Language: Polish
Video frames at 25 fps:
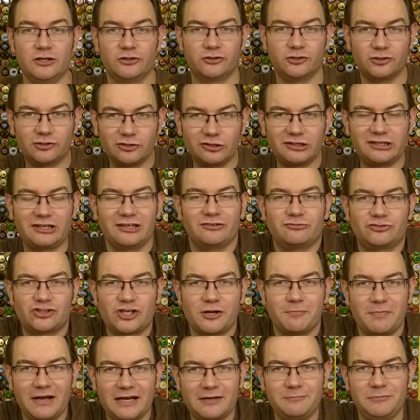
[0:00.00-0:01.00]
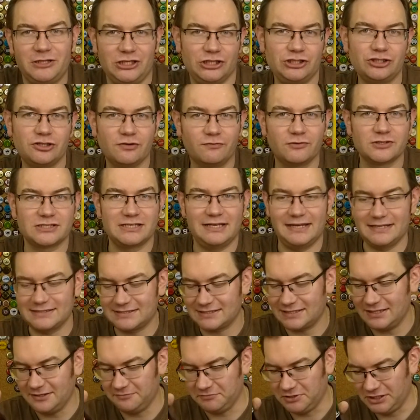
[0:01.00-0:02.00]
no to, to trzeba chmielić
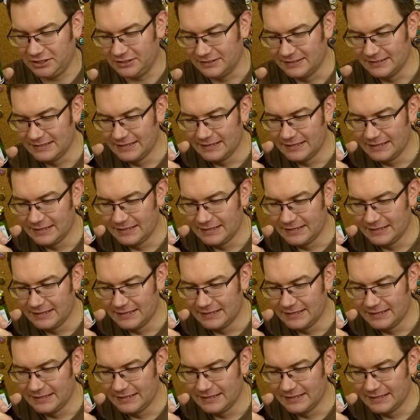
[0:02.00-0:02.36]
nowozelandzkimi.